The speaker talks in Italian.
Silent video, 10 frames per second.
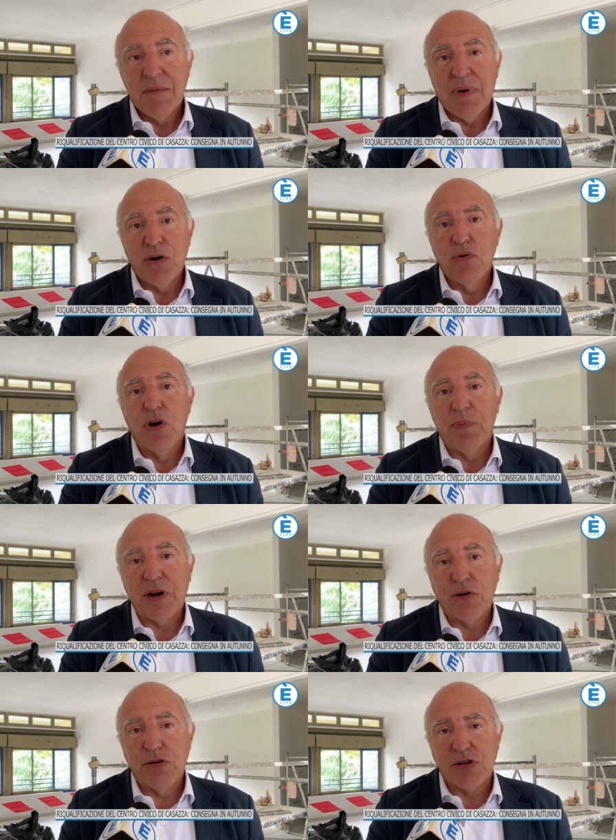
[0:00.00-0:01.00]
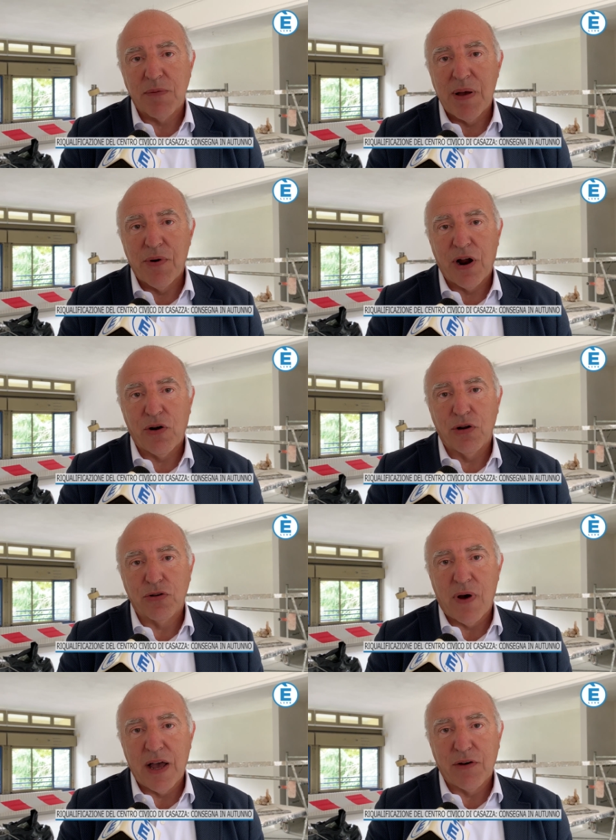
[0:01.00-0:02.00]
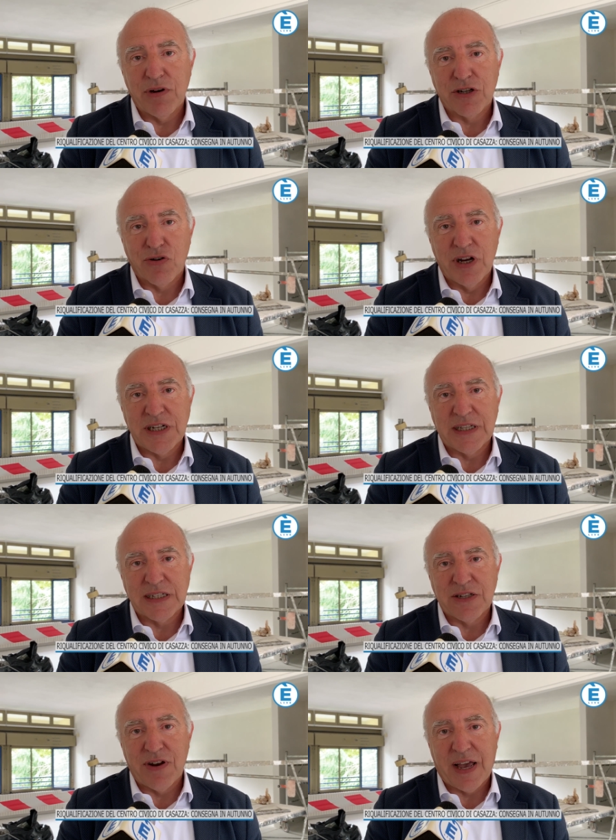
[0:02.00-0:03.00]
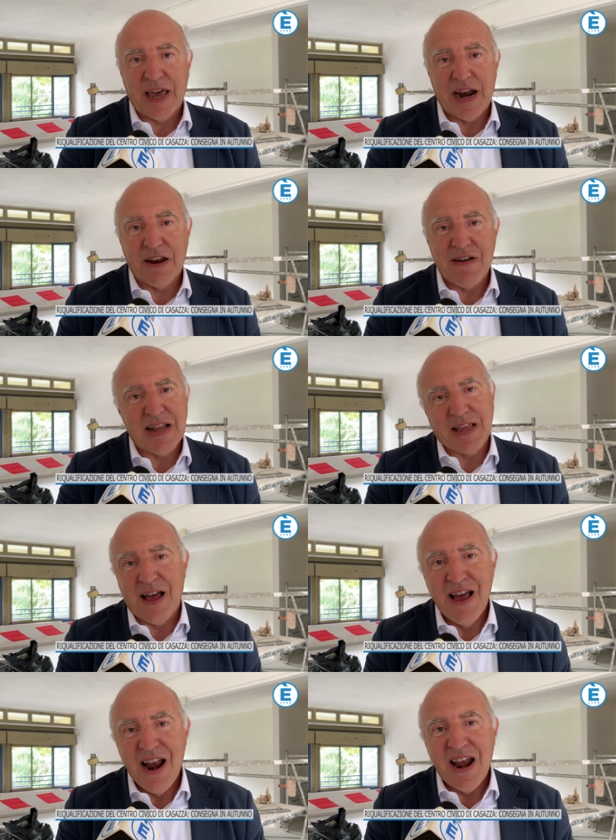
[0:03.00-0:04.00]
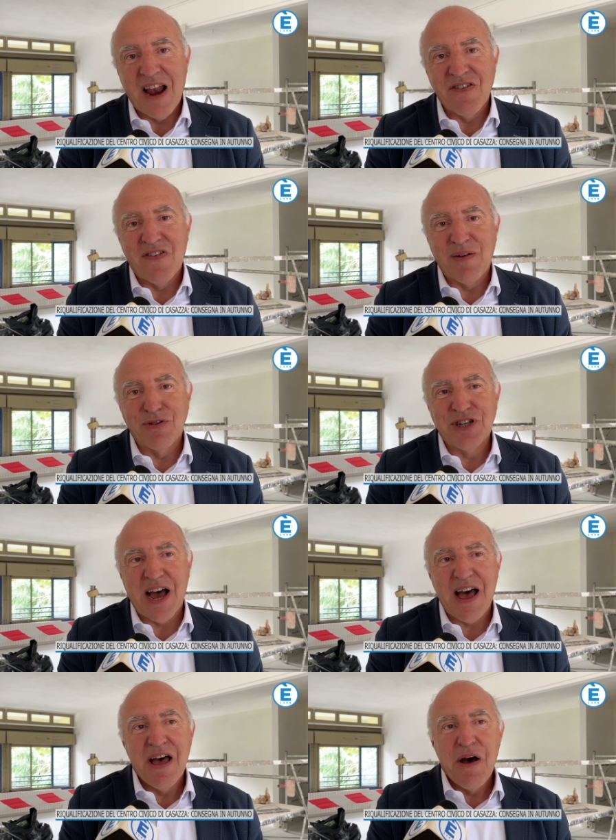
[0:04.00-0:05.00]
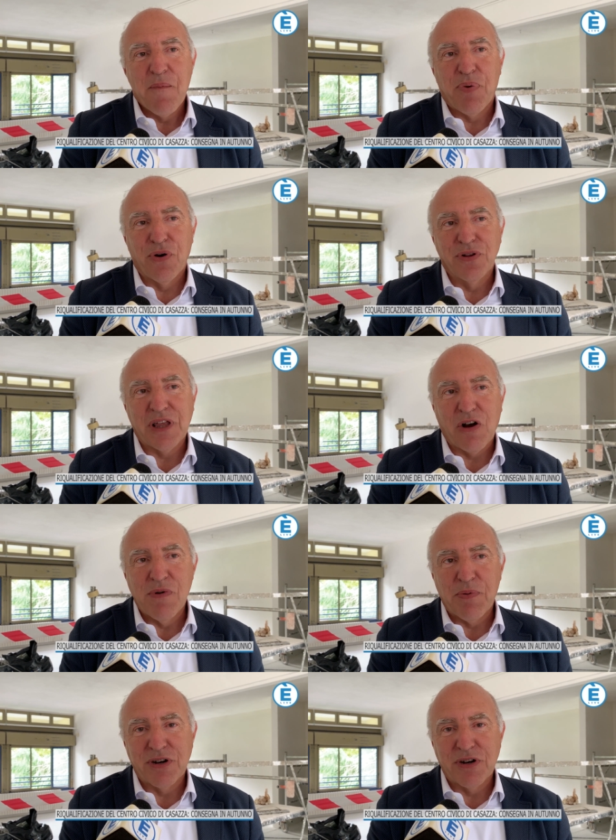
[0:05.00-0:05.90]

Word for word: ma lungo il percorso abbiamo raccolto anche una sollecitazione che era arrivata, l'avevamo già pronta come